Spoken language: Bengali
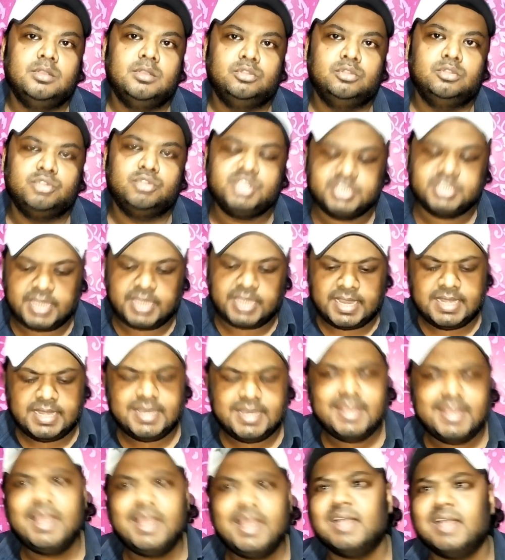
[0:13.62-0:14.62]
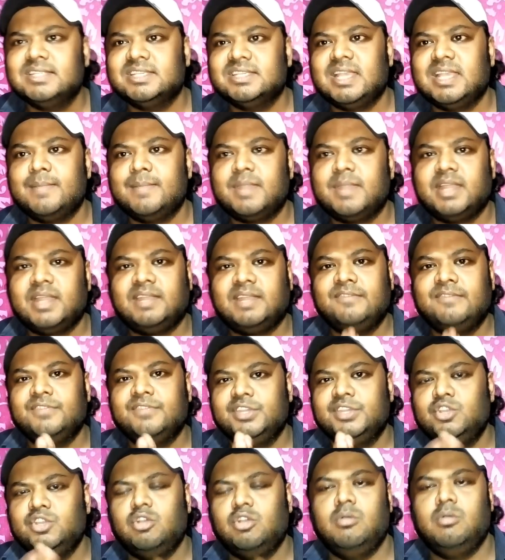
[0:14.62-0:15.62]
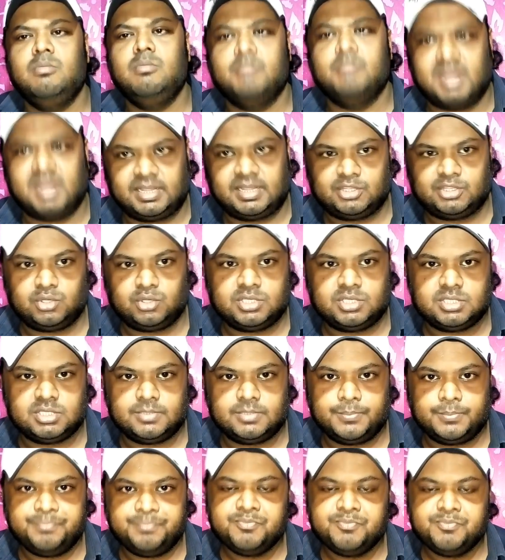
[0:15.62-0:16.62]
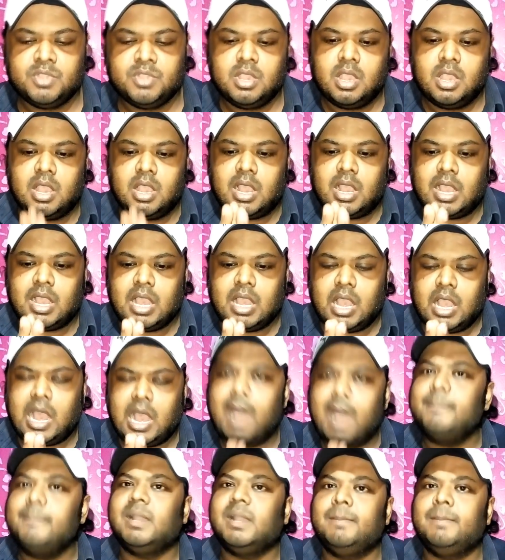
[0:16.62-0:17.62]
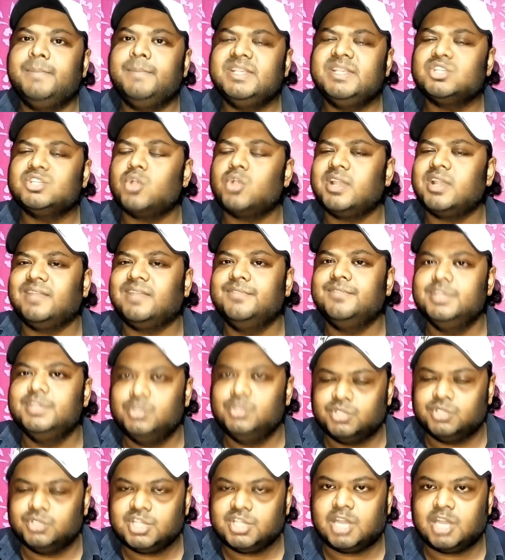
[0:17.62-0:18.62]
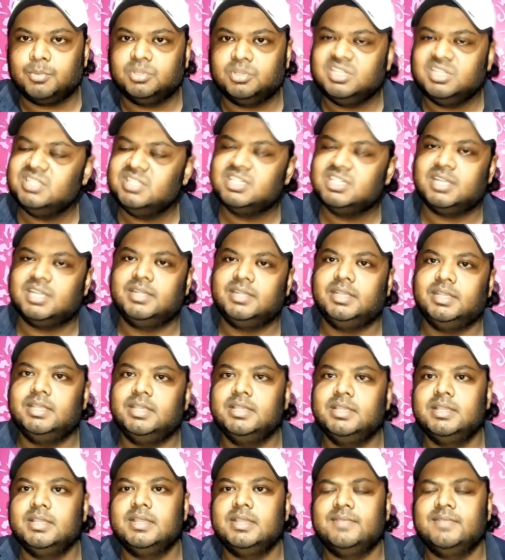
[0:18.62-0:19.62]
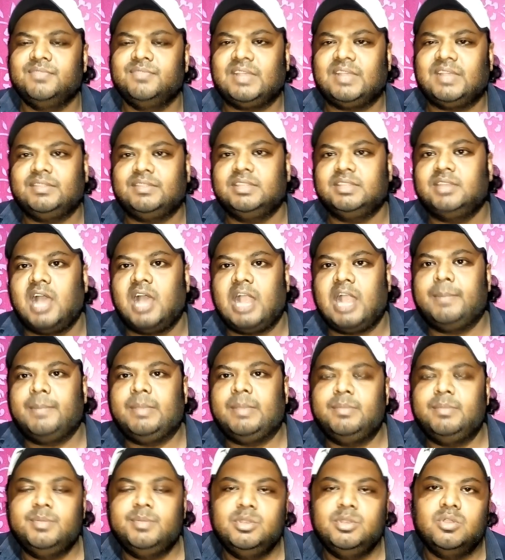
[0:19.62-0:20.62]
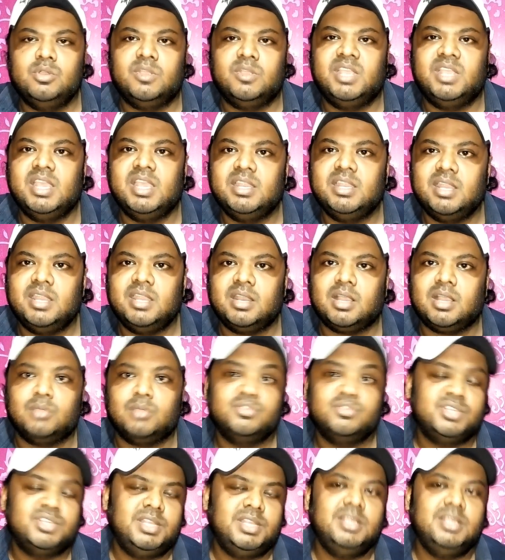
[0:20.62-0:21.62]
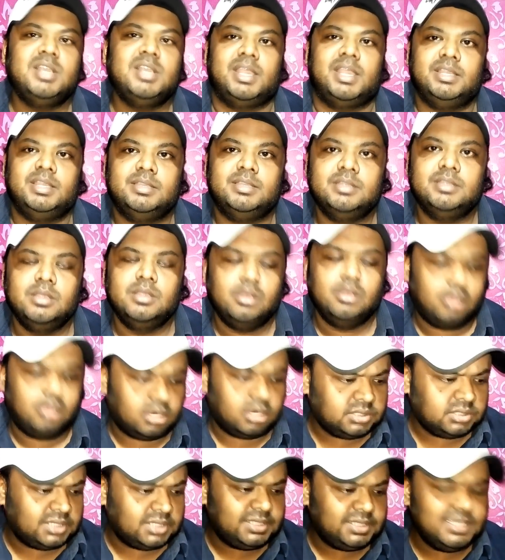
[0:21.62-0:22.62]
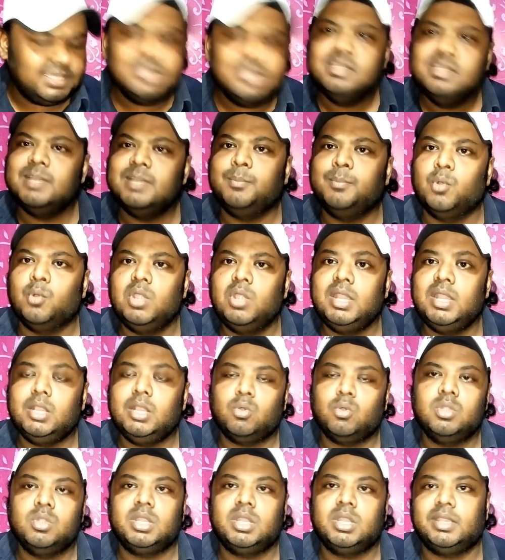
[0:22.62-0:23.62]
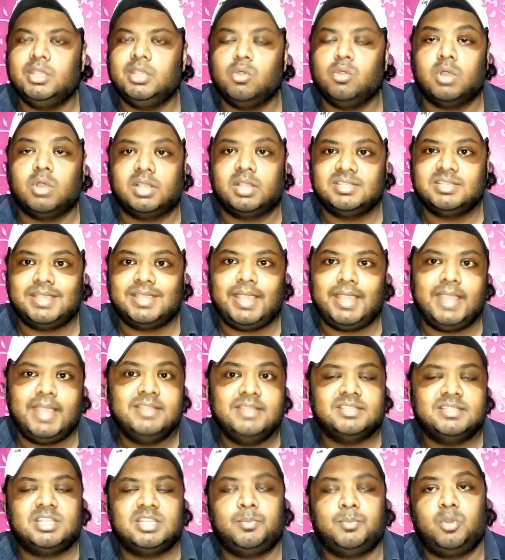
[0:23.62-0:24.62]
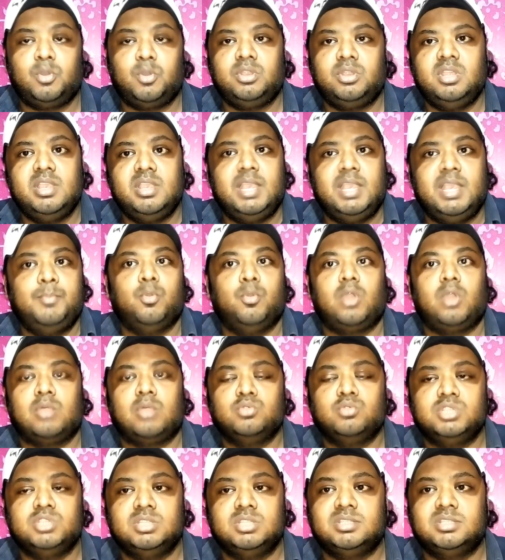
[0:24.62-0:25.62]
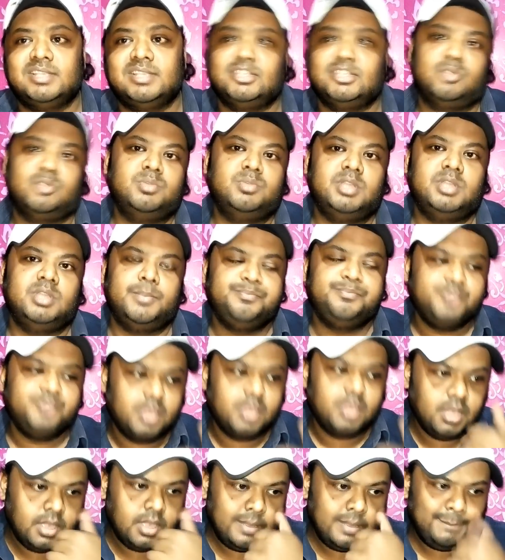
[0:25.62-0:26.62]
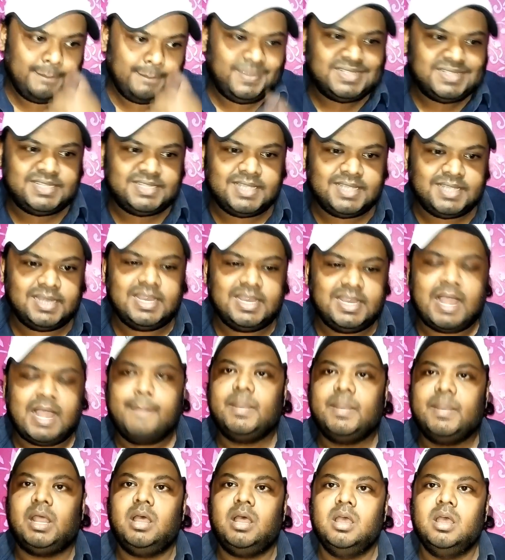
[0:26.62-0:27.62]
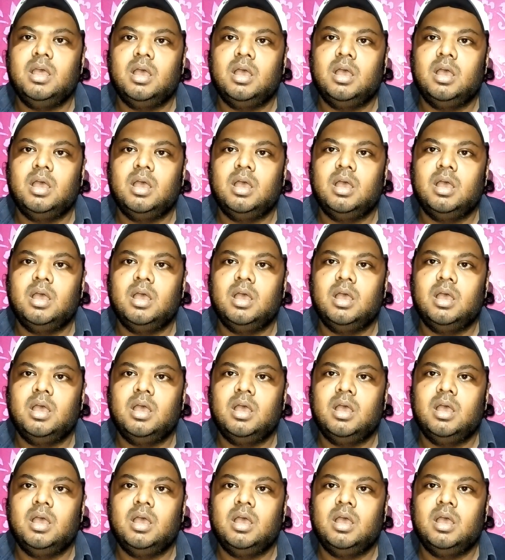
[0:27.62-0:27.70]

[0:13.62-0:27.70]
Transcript: তো সেই নিয়ে আজকে আমরা একটা ভিডিও বানাতে চলেছি আমরা বেশ কয়েকটা ভিডিও ছাড়বো তিন চারটে তাতে থাকবে বিভিন্ন কেরিয়ার কাউন্সেলিং গাইড অর্থাৎ কী নিয়ে পড়লে কোনটা কি করা যায় এইচএসের পর কি কি পড়া উচিত সেই সব নিয়ে বেসিক্যালি আমরা